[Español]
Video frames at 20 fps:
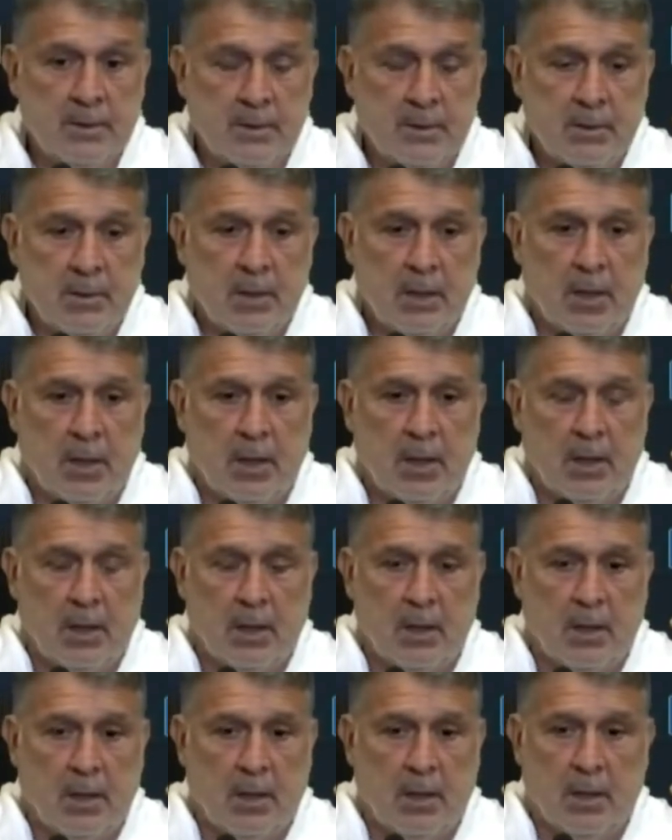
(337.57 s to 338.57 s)

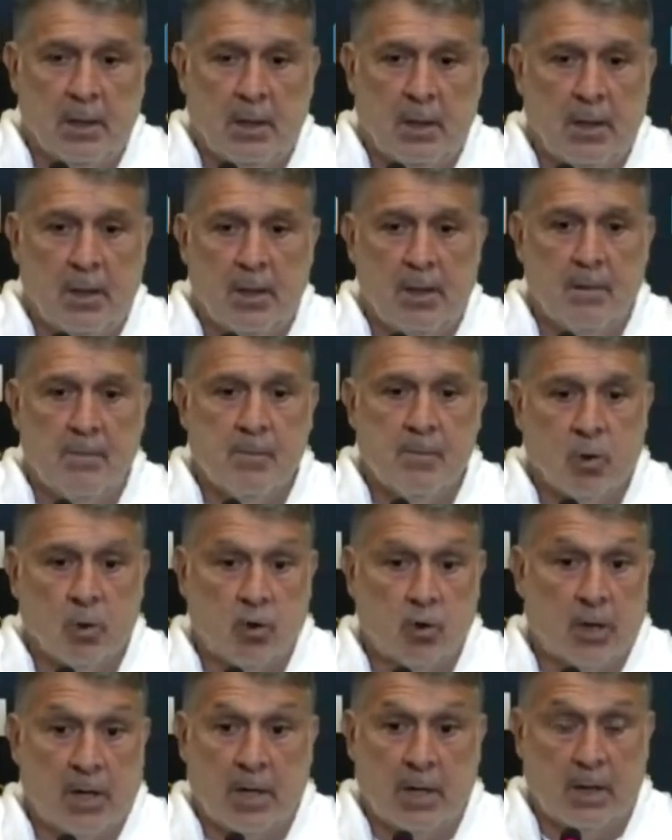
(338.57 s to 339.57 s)
este,
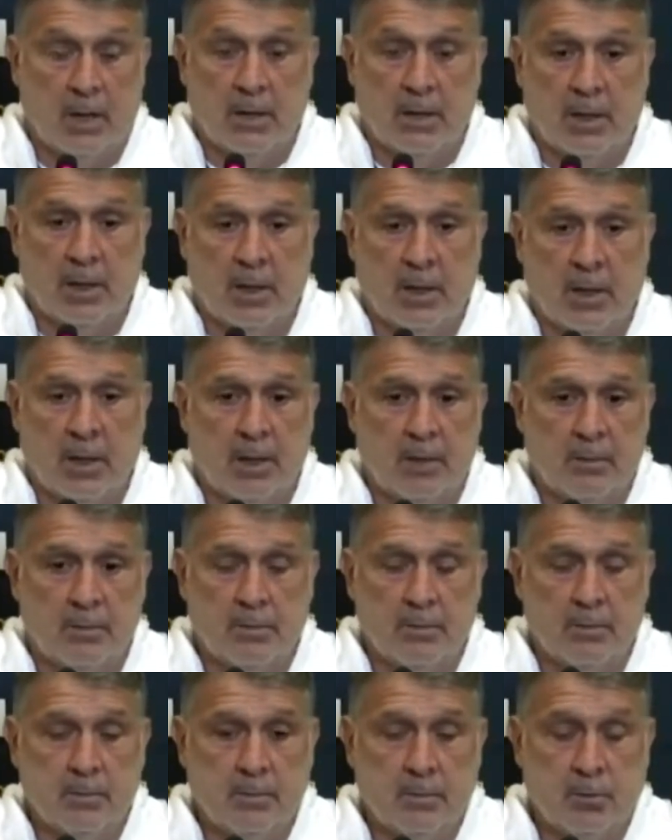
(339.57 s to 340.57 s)
otra que está
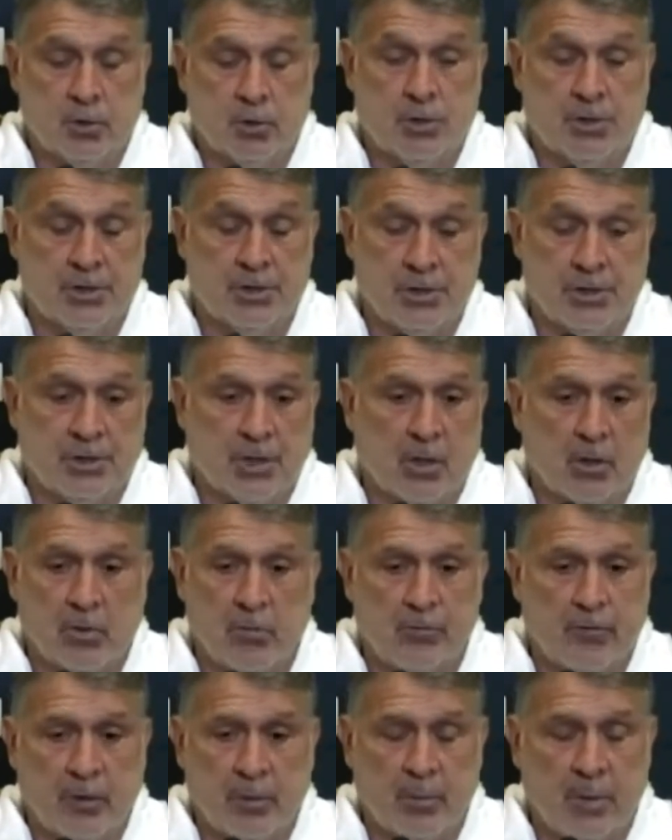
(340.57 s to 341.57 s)
no sé si ya
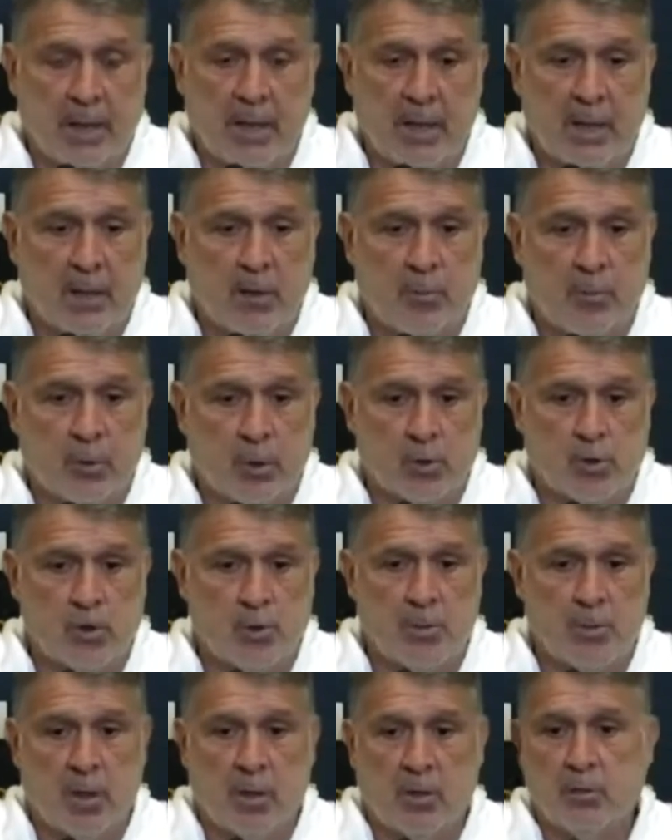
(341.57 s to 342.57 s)
confirmada o
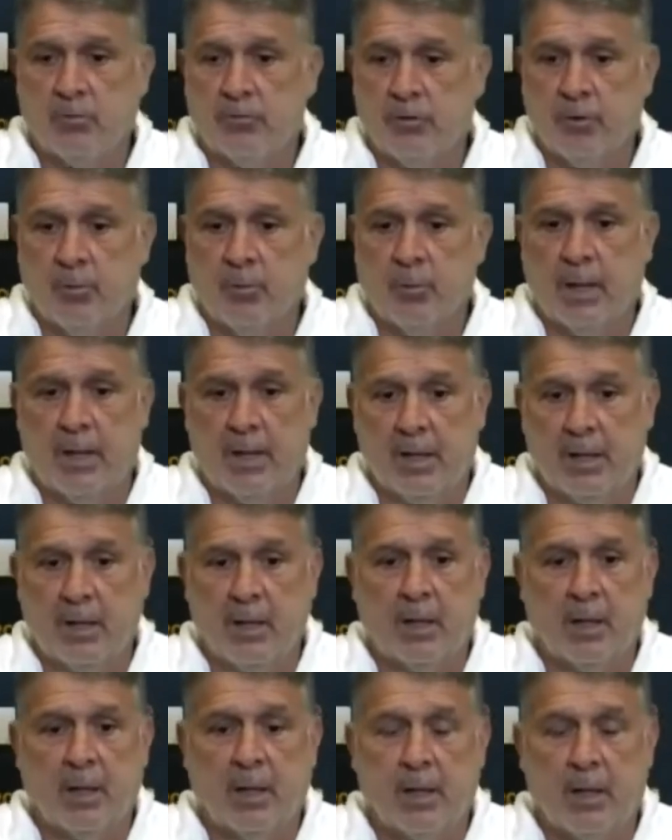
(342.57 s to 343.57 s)
próxima a confirmar y
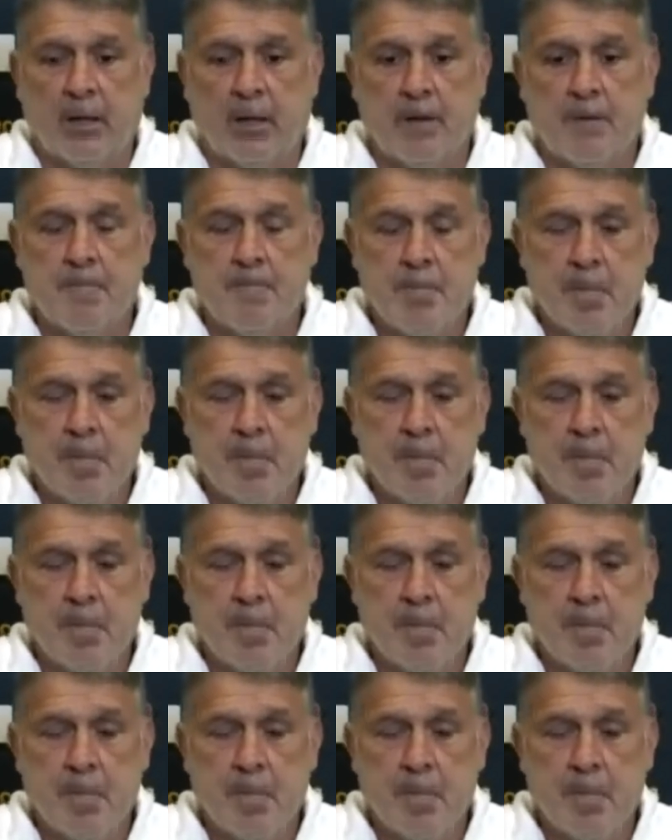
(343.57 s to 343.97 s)
que